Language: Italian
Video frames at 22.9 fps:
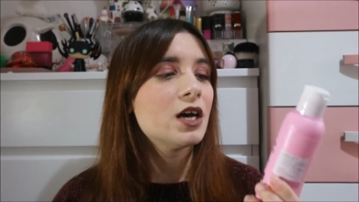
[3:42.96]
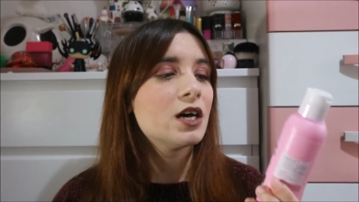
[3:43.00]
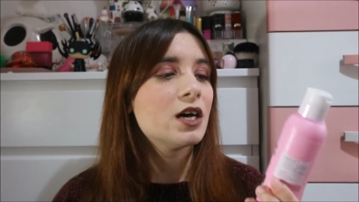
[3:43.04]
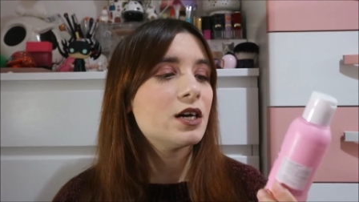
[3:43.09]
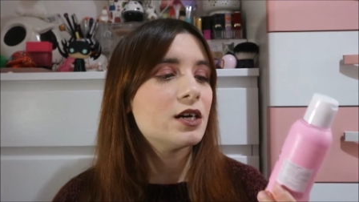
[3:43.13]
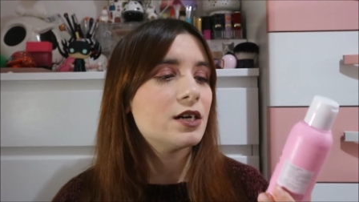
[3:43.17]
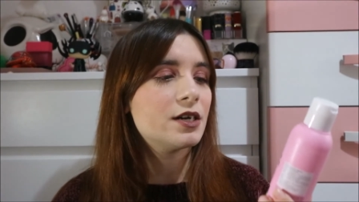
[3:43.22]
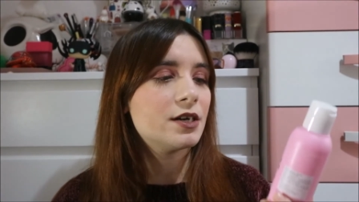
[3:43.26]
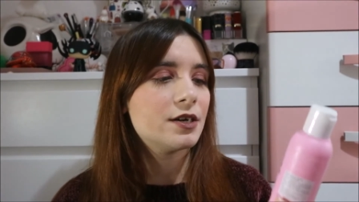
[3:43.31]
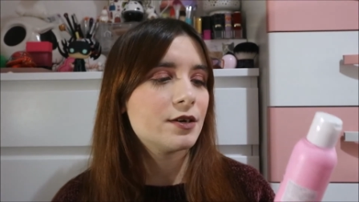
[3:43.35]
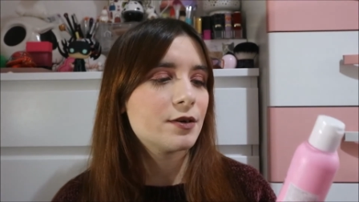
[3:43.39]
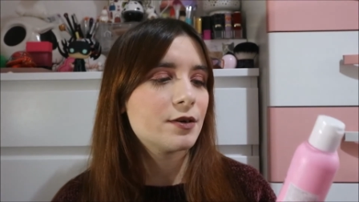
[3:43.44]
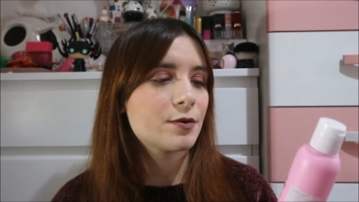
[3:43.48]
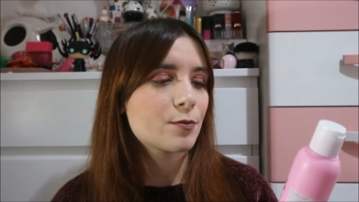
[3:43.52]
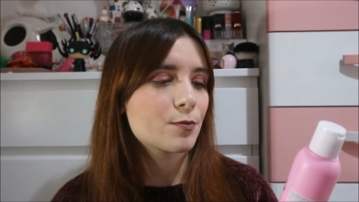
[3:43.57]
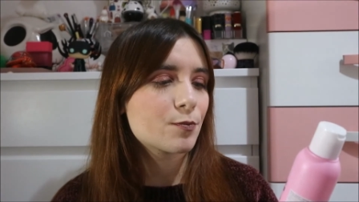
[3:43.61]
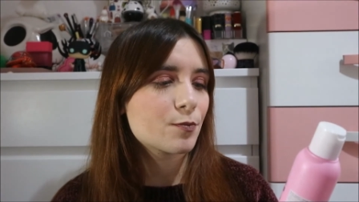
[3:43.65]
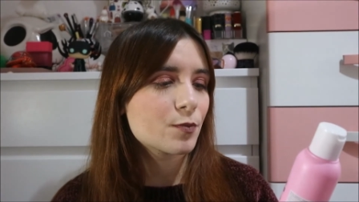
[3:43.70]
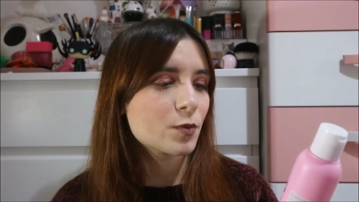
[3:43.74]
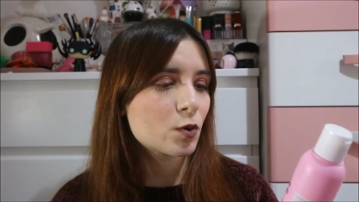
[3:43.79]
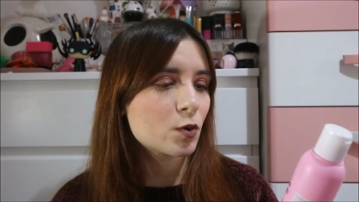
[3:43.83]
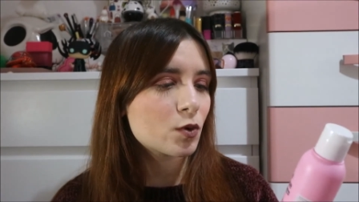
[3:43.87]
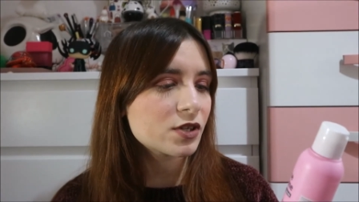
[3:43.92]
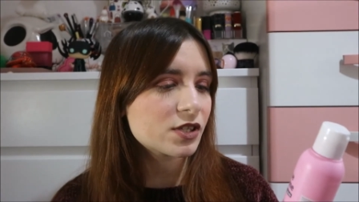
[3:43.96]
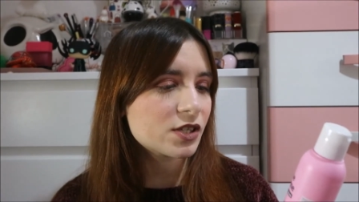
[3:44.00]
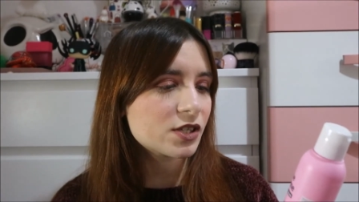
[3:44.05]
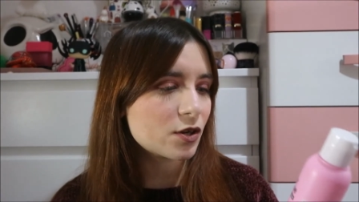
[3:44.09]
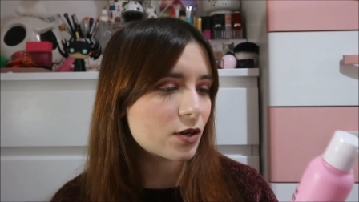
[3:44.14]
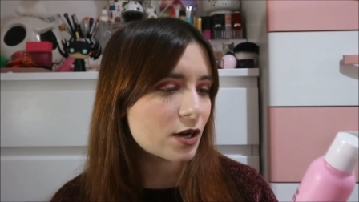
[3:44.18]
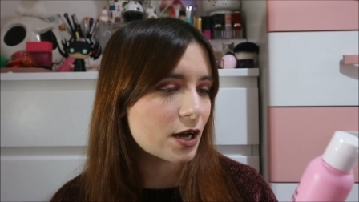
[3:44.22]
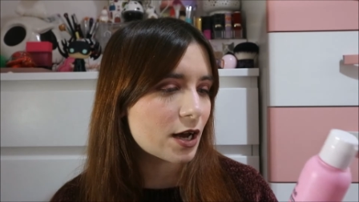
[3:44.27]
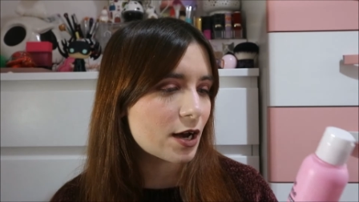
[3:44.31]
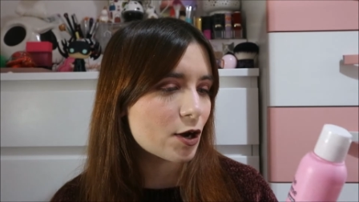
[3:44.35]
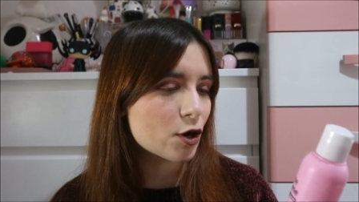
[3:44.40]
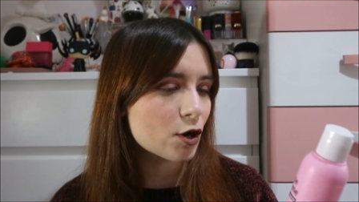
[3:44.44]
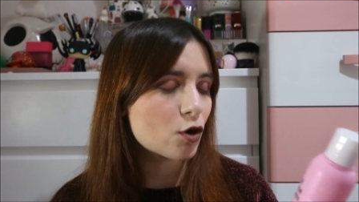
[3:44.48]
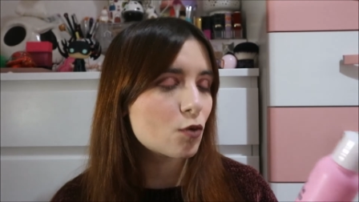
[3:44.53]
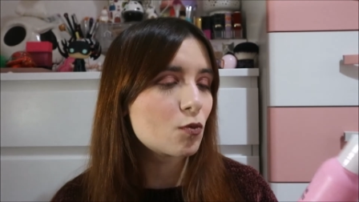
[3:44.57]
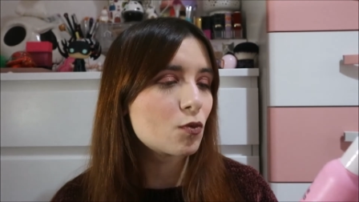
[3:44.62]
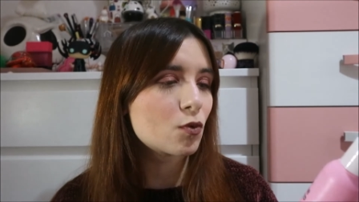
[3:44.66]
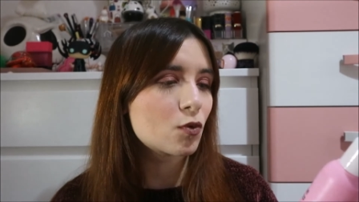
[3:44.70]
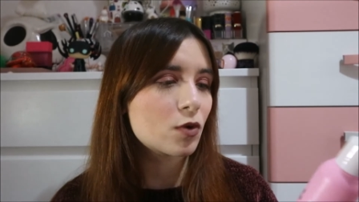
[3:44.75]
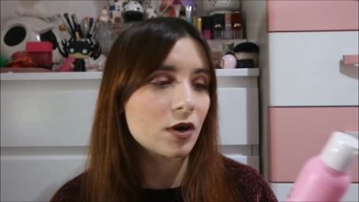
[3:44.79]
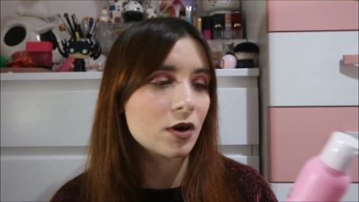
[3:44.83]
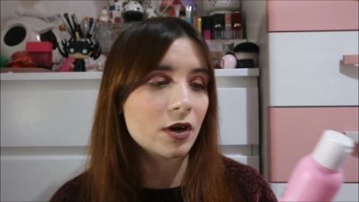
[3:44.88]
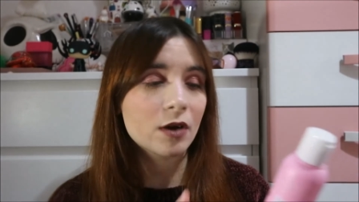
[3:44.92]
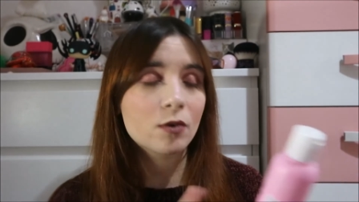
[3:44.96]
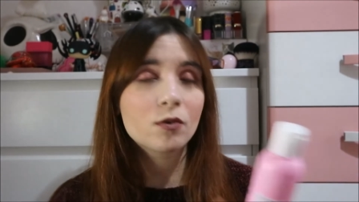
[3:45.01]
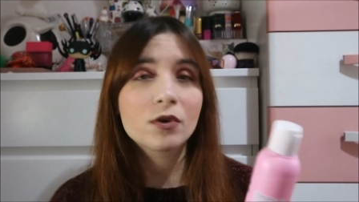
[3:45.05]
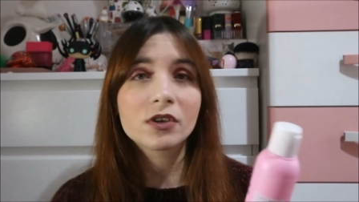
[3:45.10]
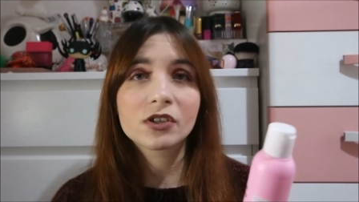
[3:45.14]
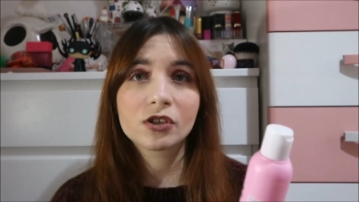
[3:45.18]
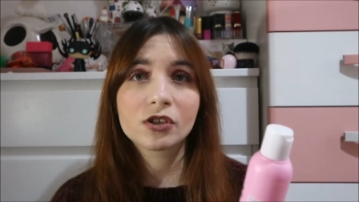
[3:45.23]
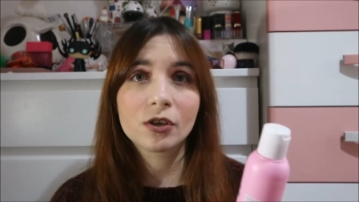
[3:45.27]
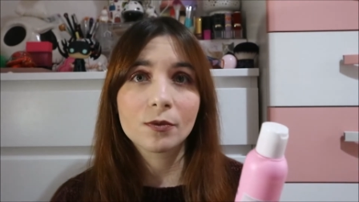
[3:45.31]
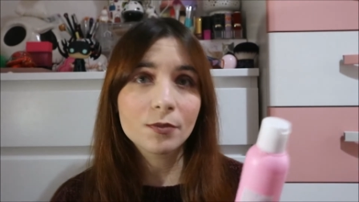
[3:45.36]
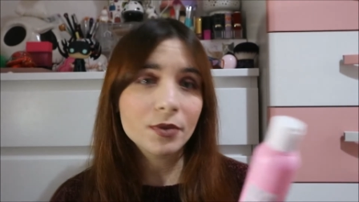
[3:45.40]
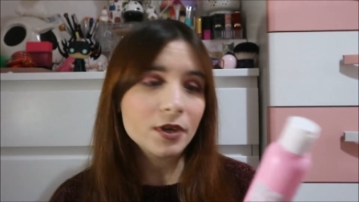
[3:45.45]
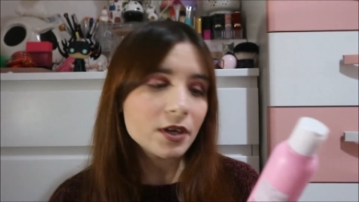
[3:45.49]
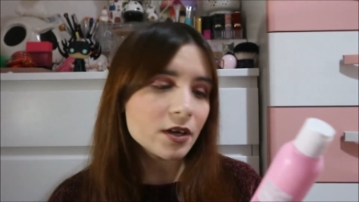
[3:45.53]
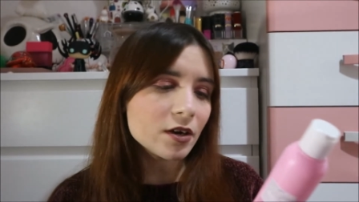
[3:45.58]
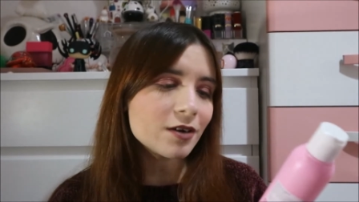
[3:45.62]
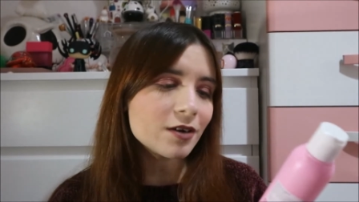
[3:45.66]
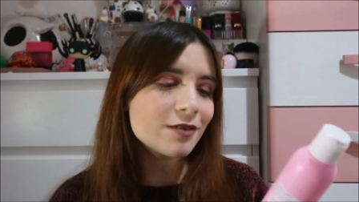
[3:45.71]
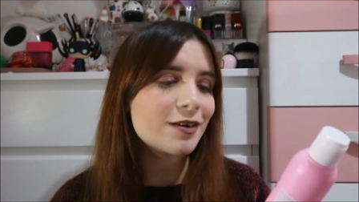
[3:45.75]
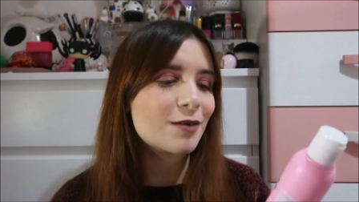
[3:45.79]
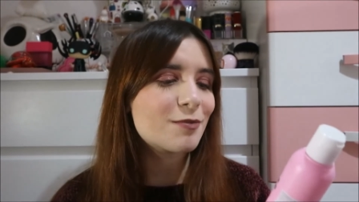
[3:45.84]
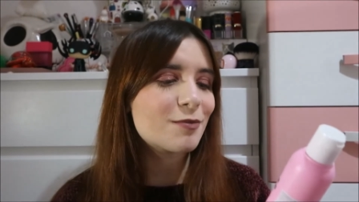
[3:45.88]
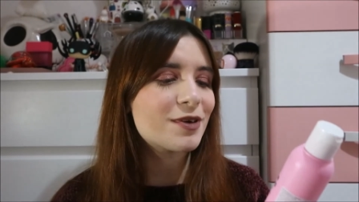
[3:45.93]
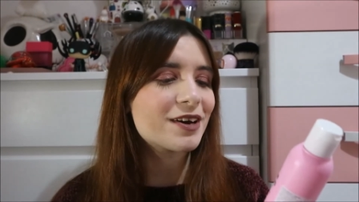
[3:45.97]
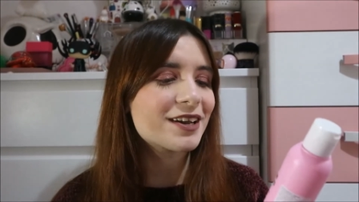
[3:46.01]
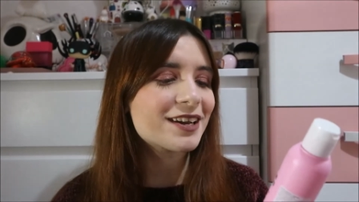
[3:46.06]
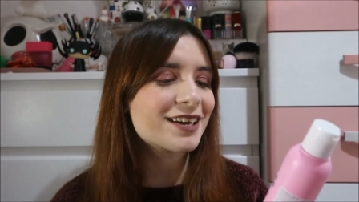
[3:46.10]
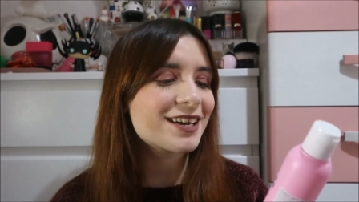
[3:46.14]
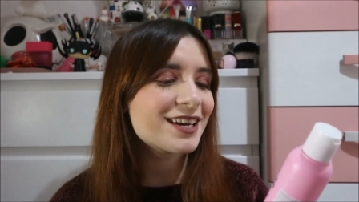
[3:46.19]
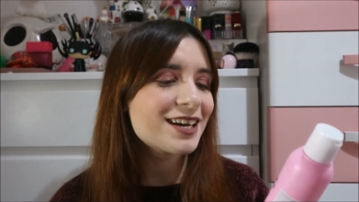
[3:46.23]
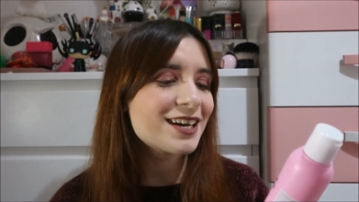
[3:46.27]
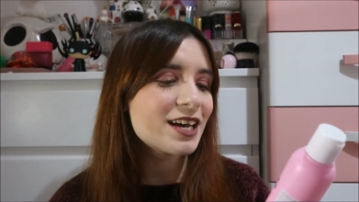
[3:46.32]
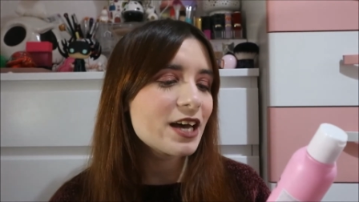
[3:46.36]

Ehm, questa è una, comunque anche questo è bio, va bene,